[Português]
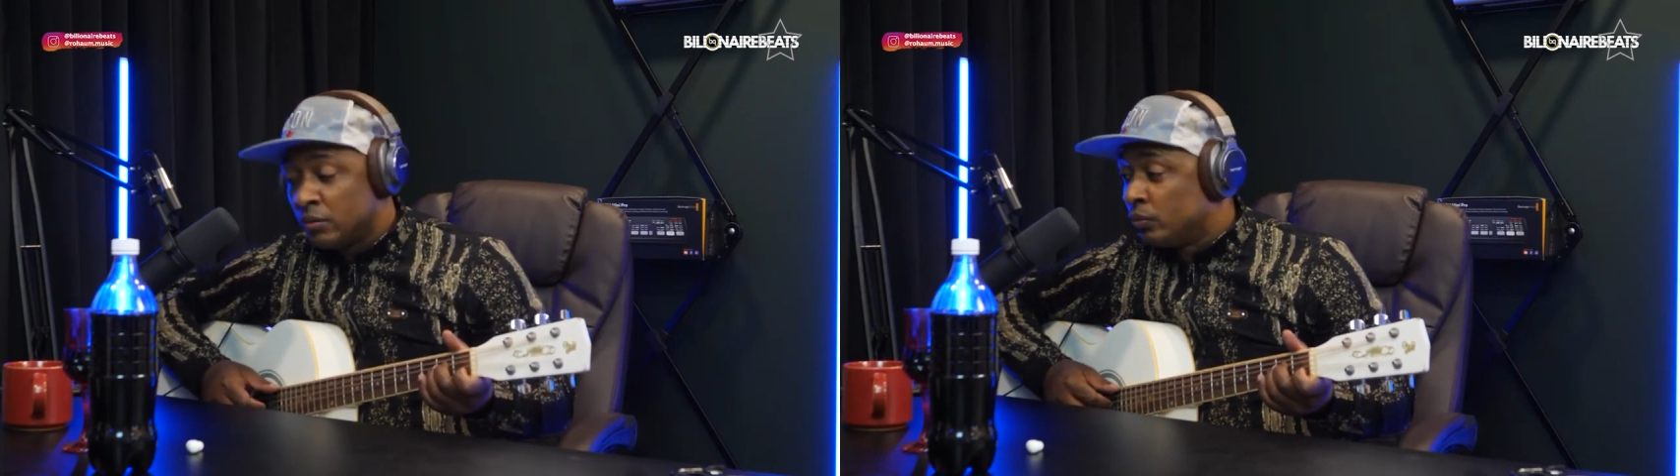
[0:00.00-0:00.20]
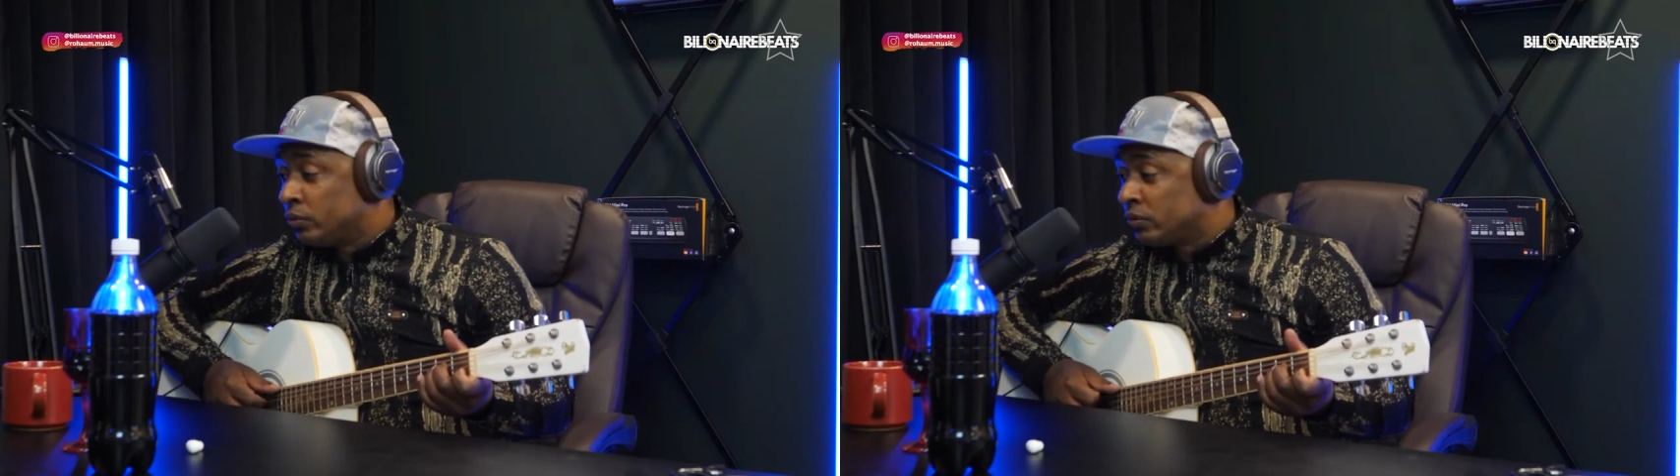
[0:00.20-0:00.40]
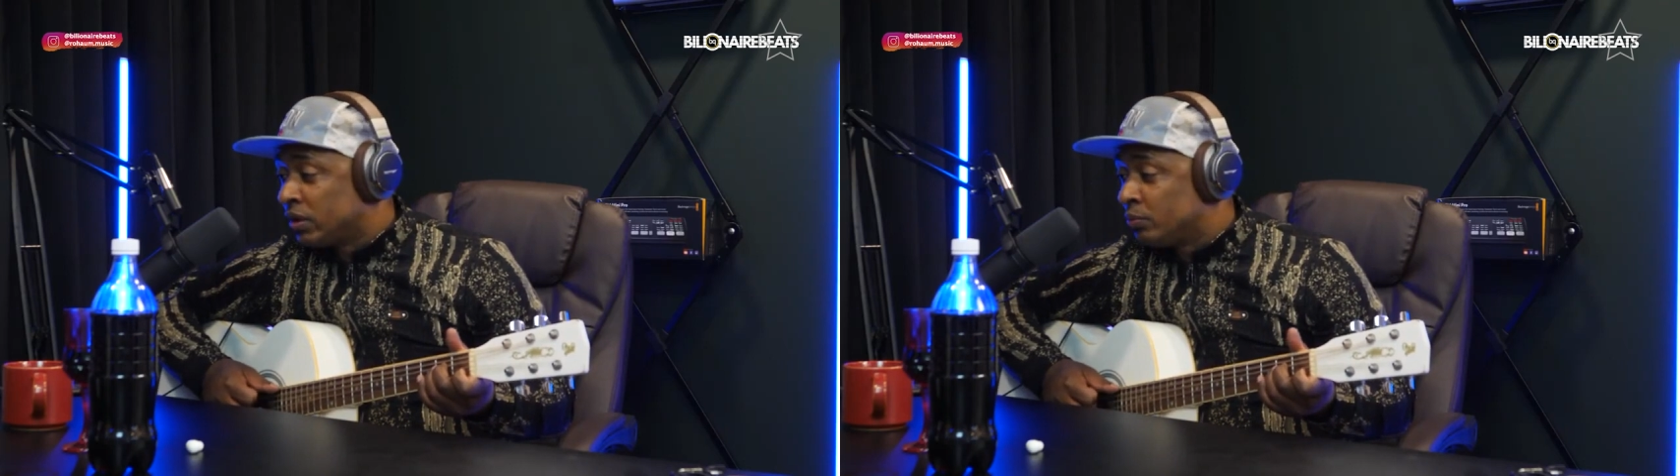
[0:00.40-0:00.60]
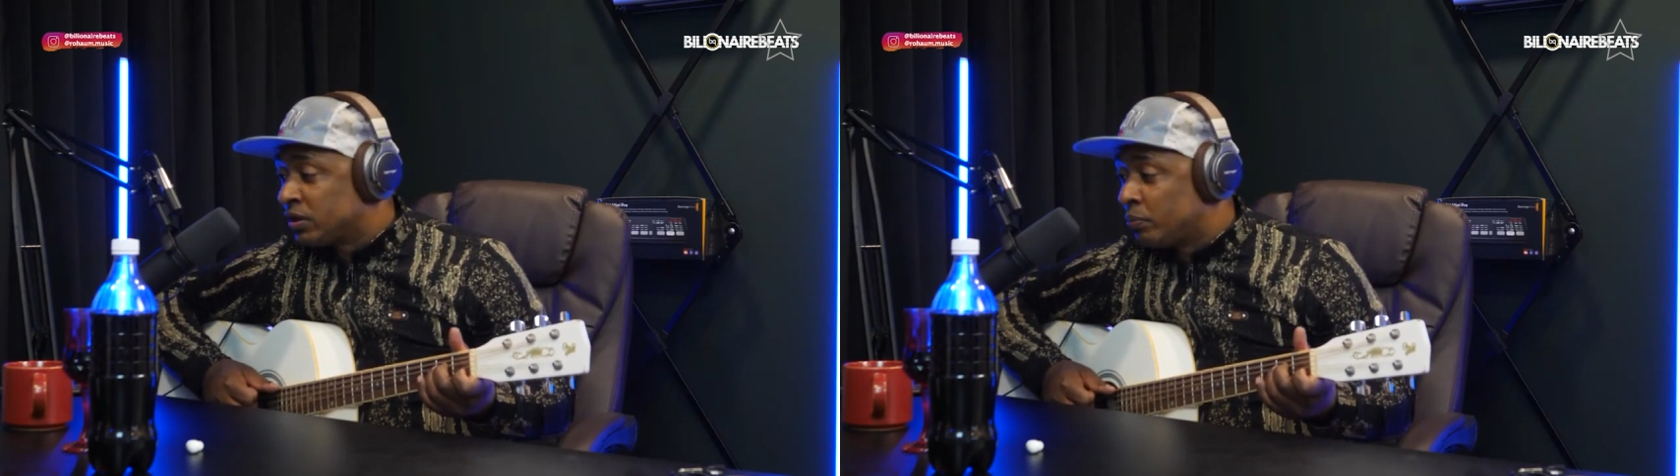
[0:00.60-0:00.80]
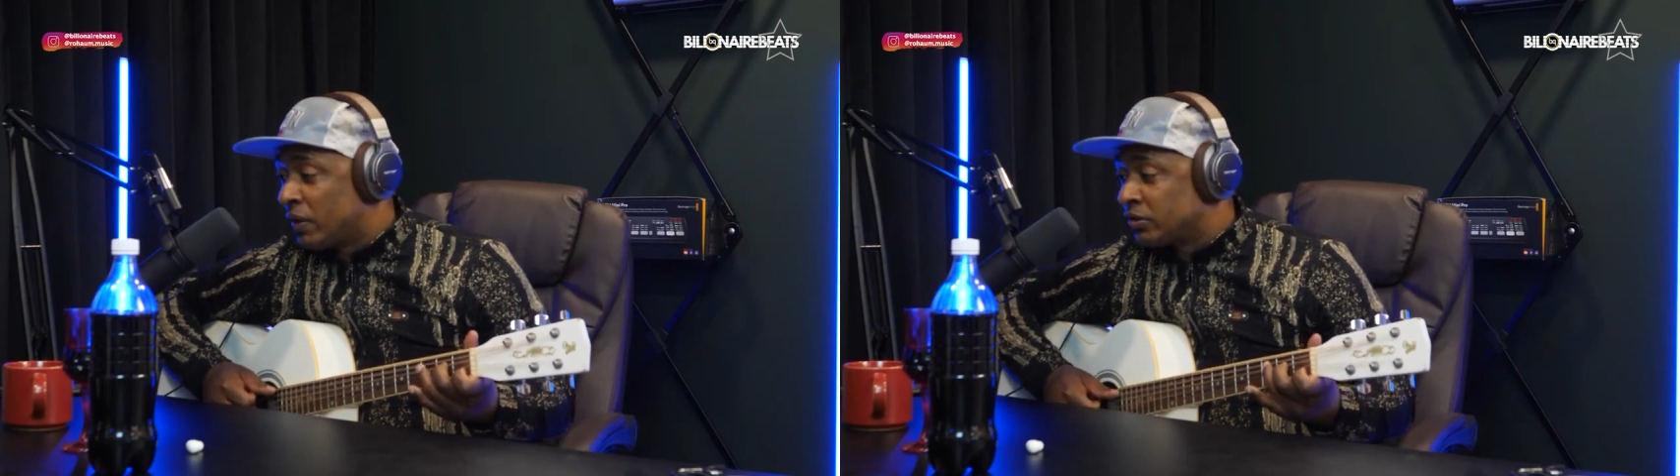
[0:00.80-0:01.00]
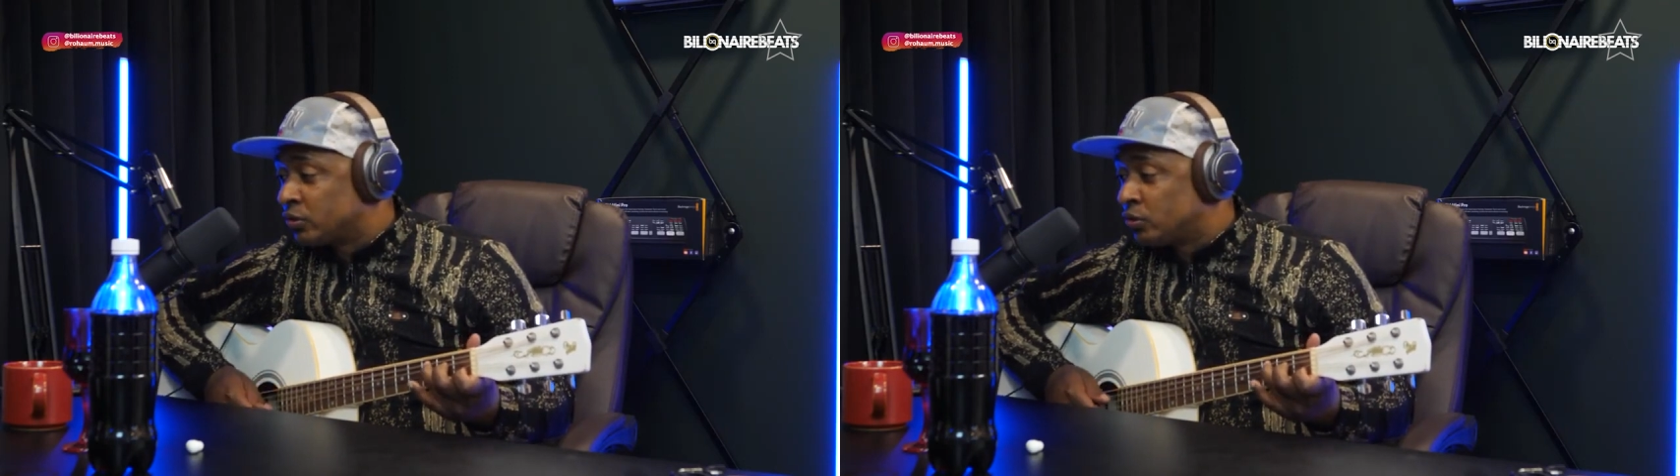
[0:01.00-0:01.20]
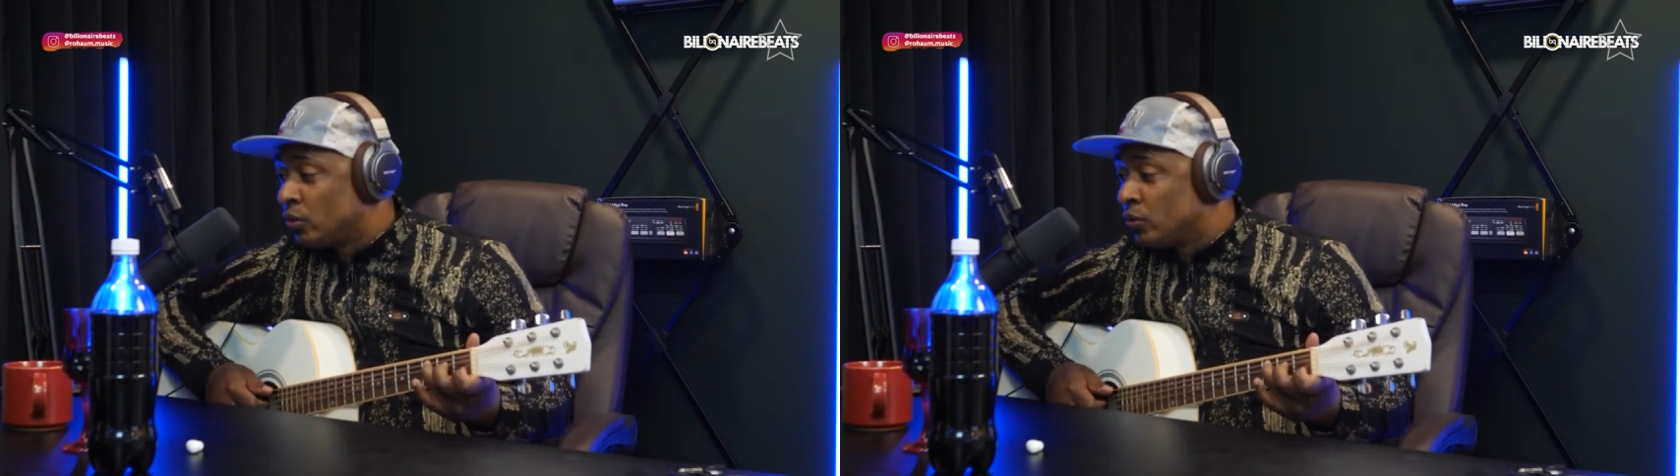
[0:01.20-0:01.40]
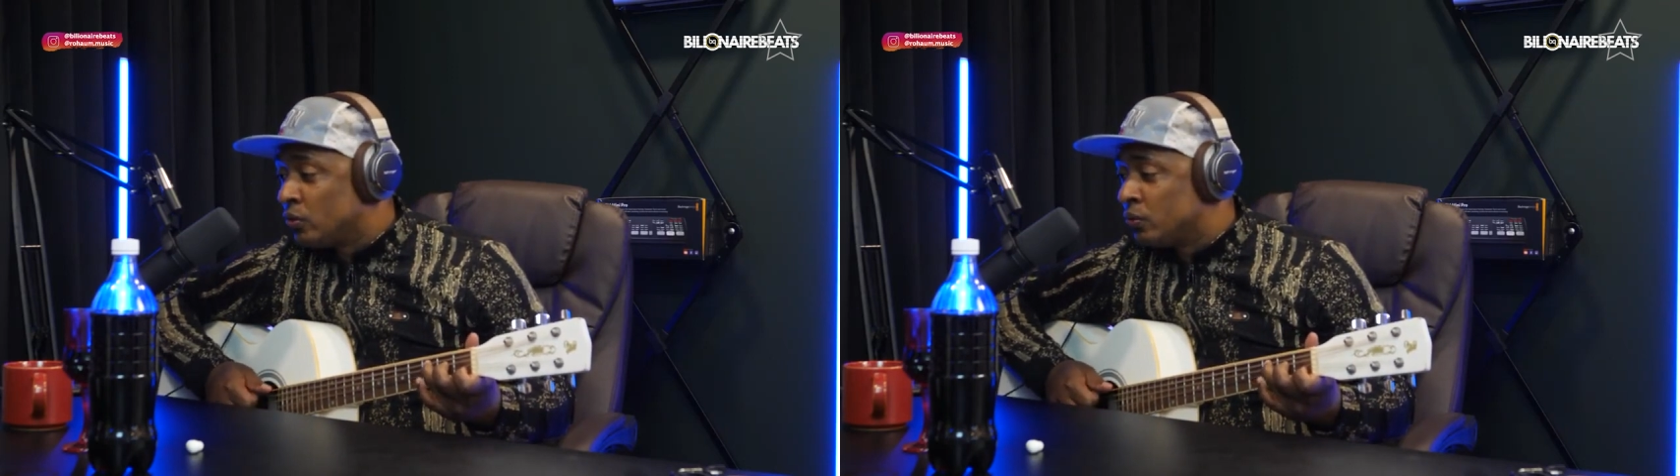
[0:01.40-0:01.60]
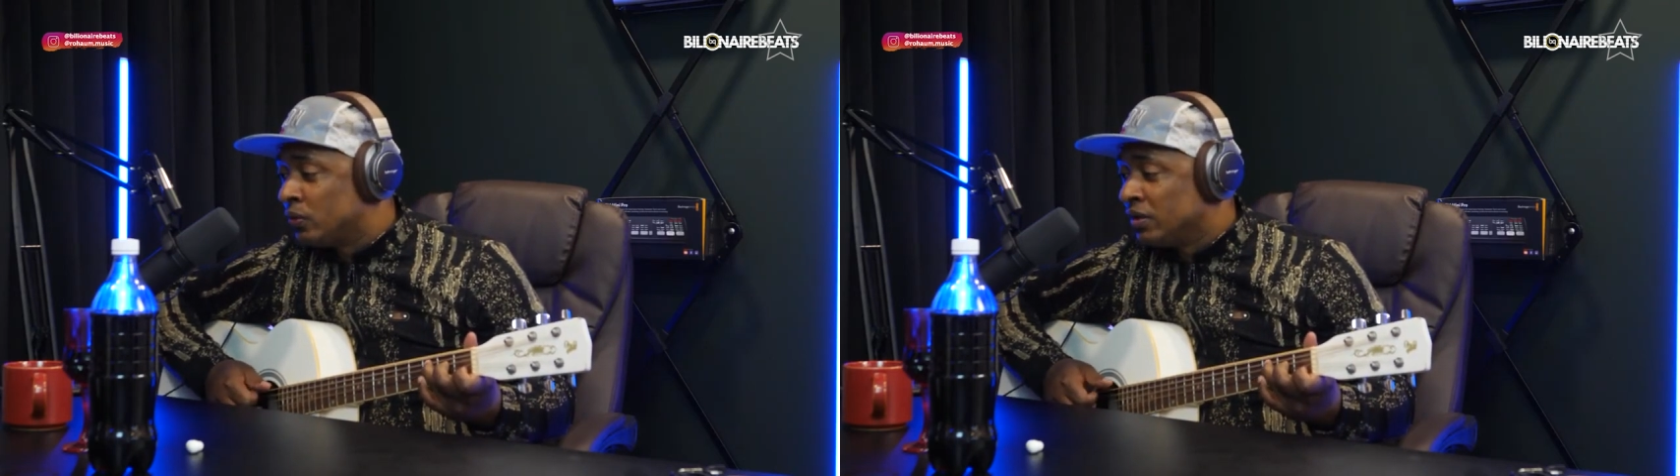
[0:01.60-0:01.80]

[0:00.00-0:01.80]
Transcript: muito tempo se passou